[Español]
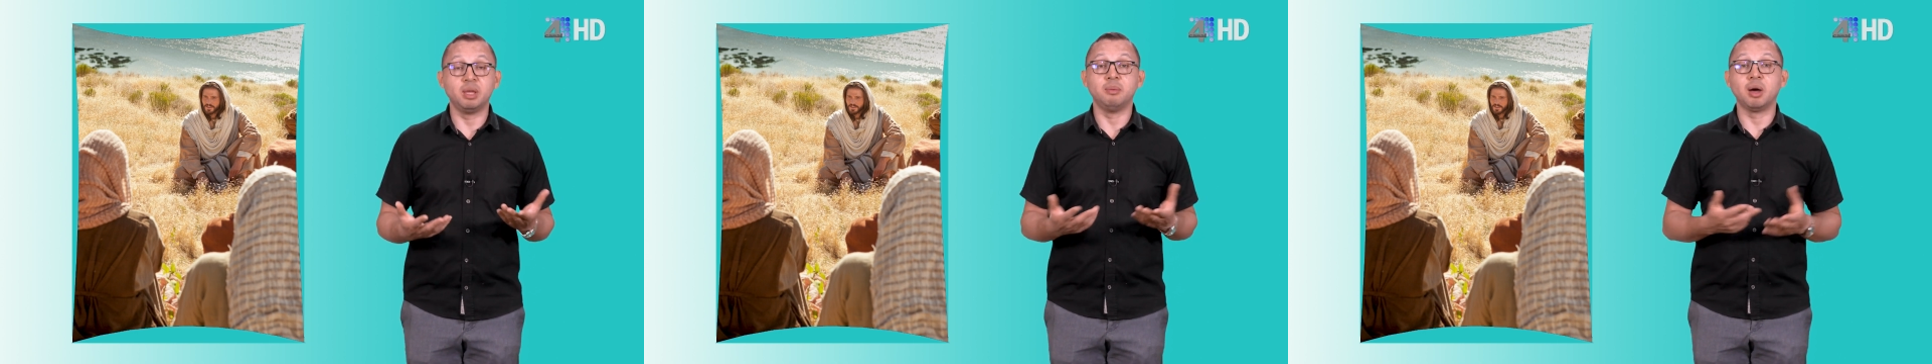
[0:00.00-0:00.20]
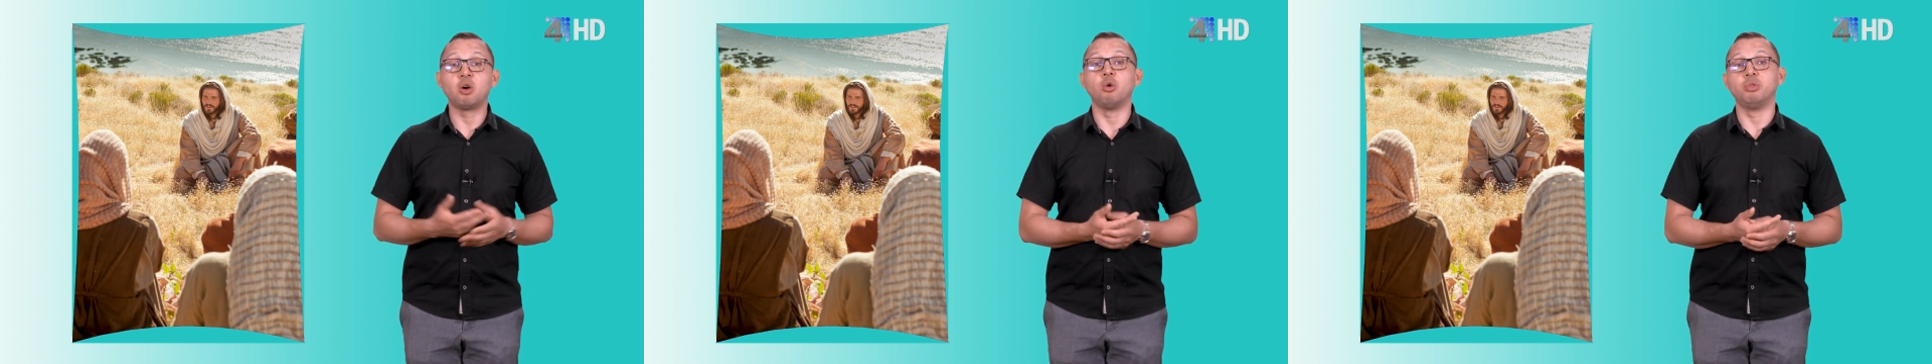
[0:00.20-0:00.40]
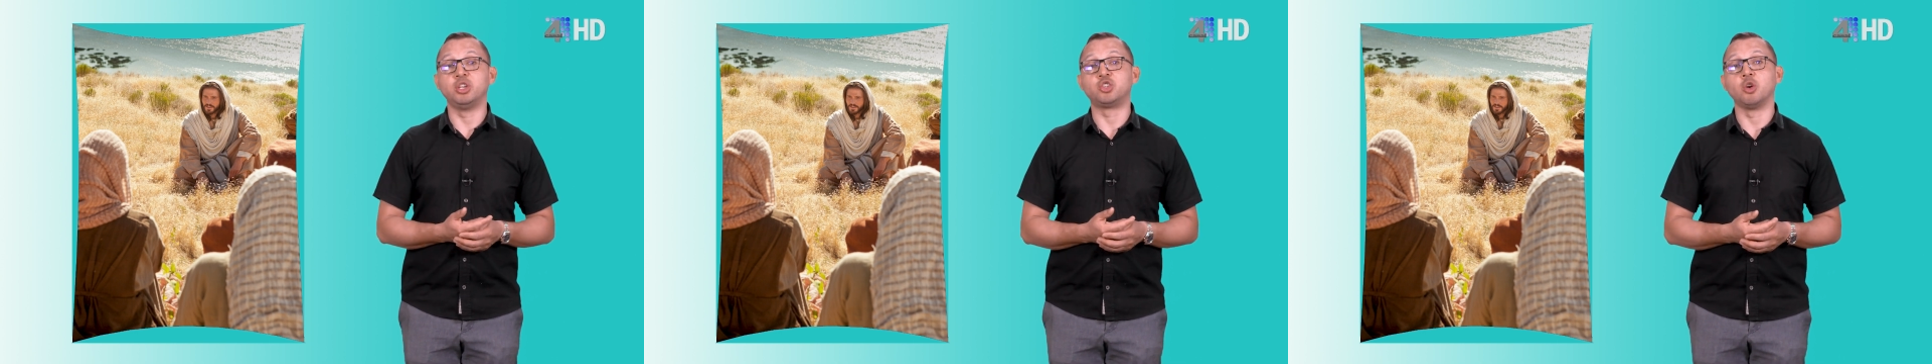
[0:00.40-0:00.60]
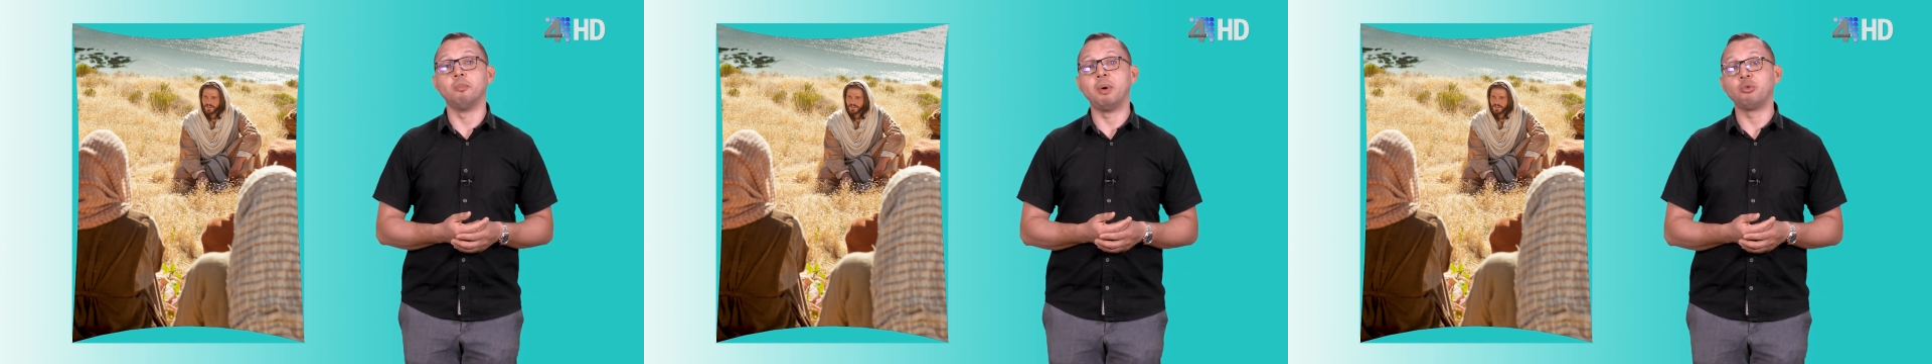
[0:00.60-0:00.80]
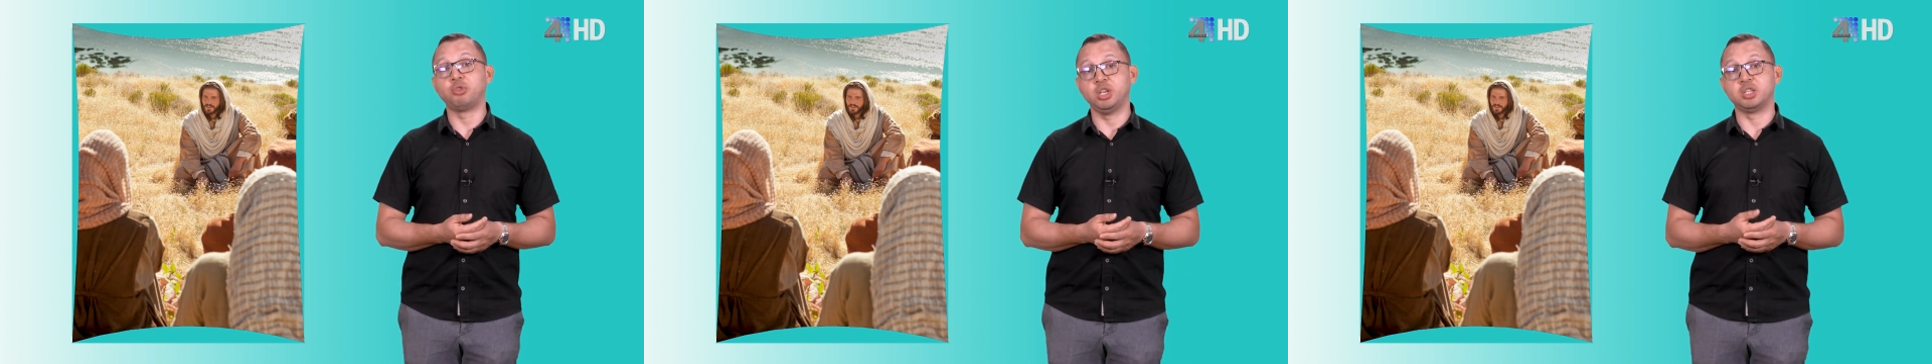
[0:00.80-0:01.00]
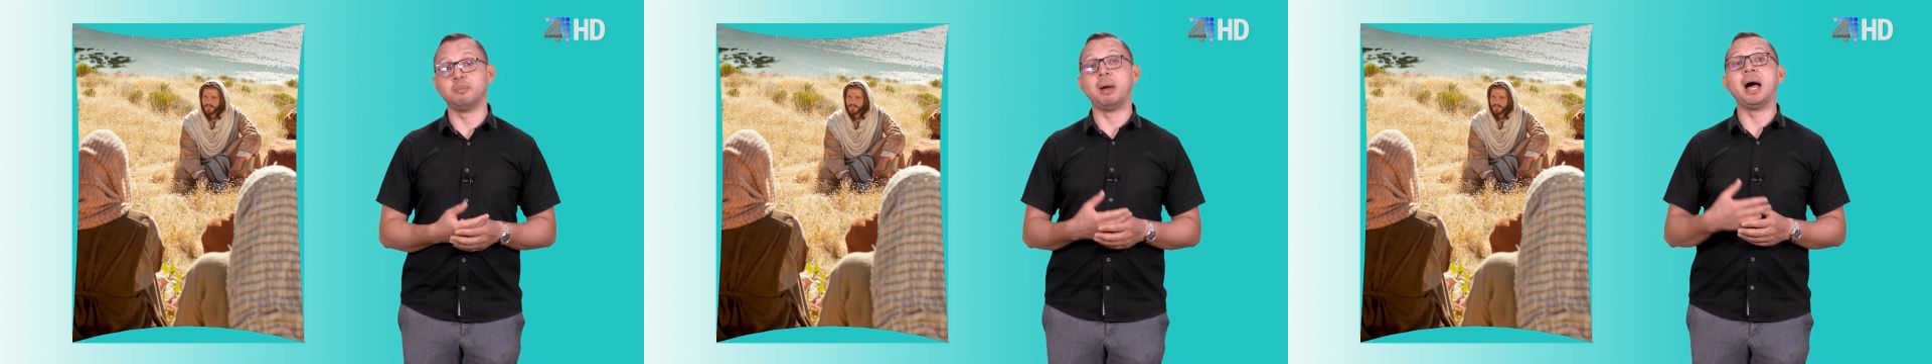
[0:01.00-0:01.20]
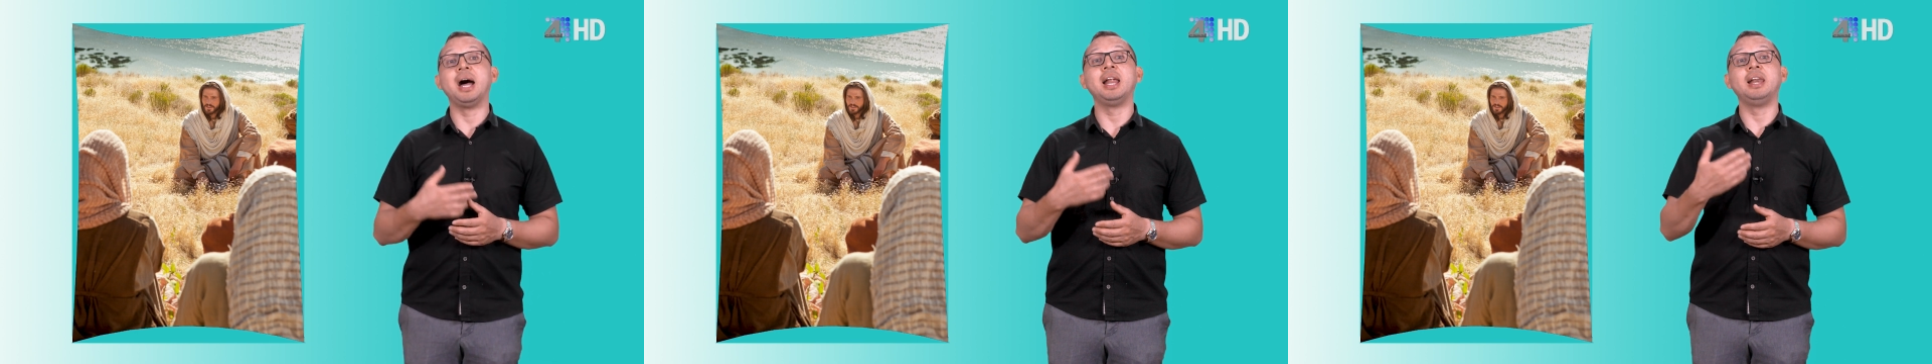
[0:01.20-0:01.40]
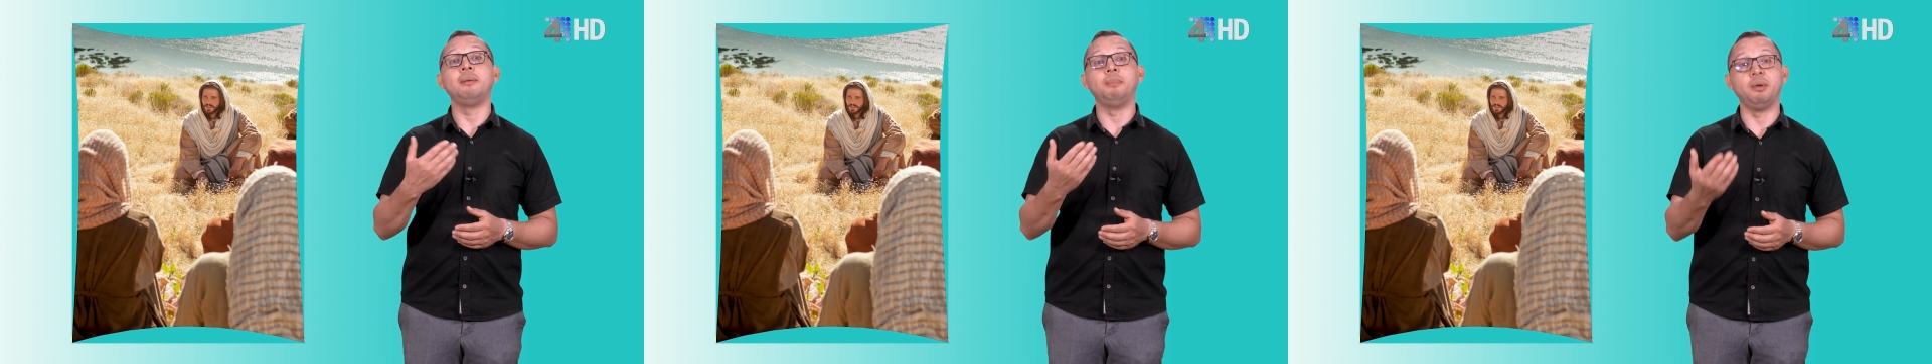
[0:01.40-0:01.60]
misma condición
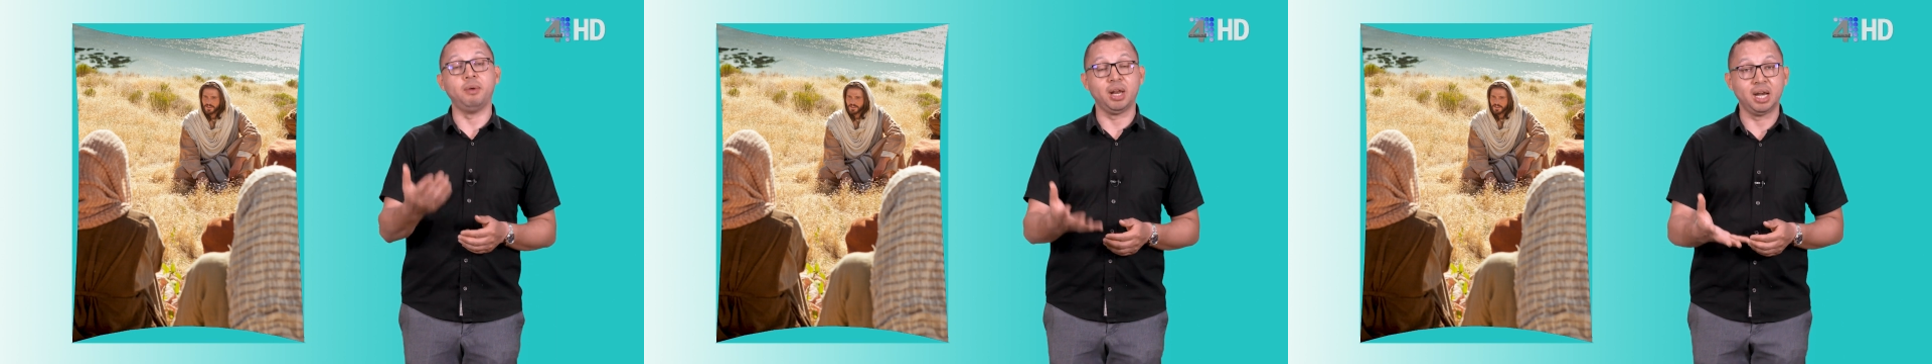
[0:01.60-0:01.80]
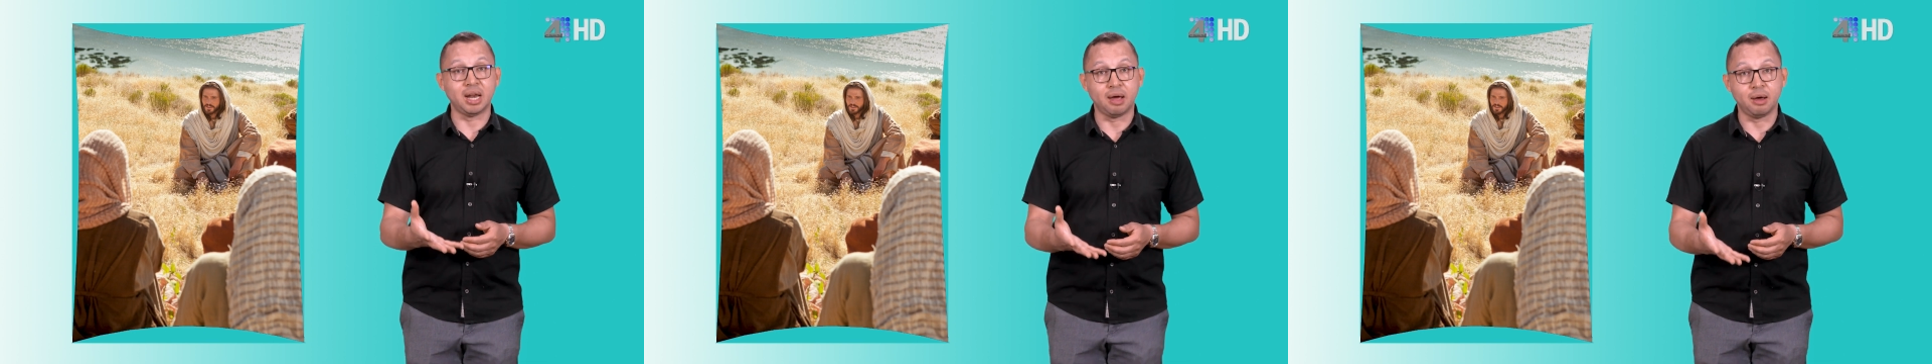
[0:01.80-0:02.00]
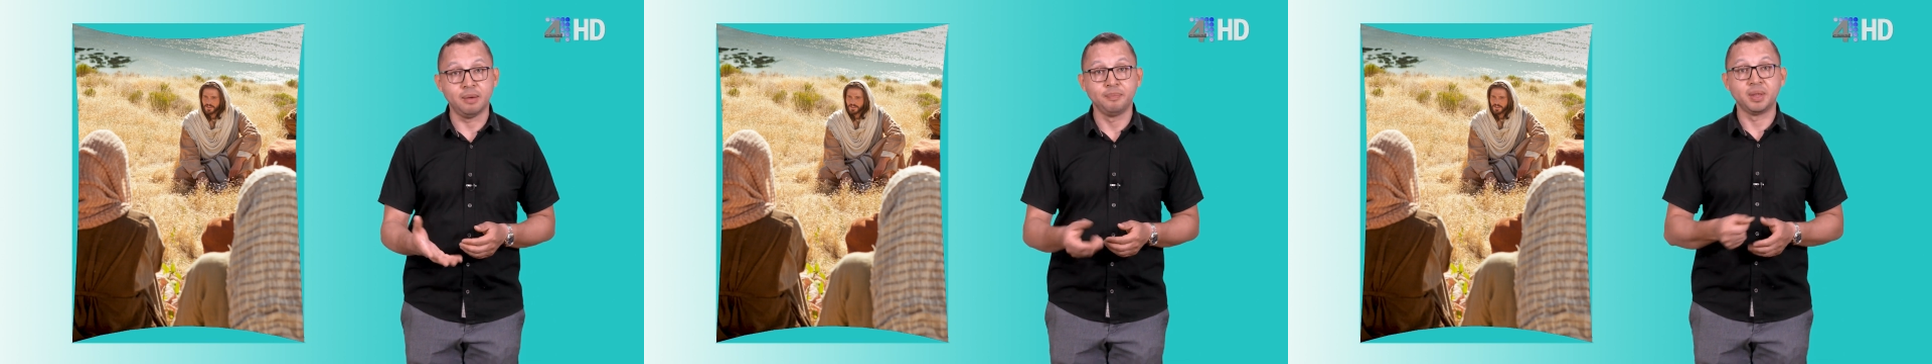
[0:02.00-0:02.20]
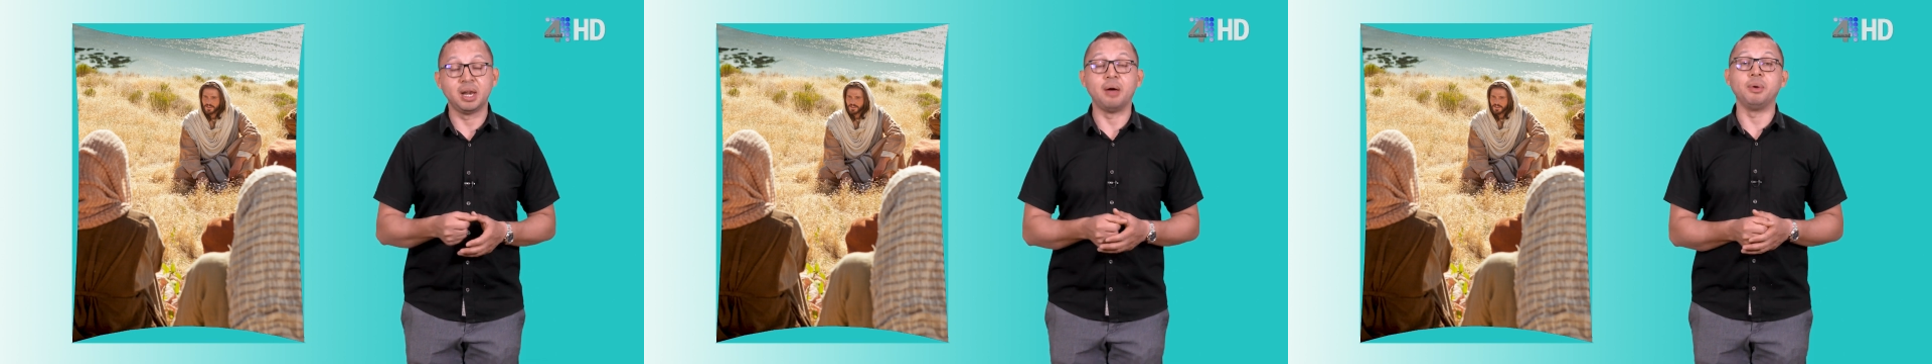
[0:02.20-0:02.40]
bautismal, vivir la,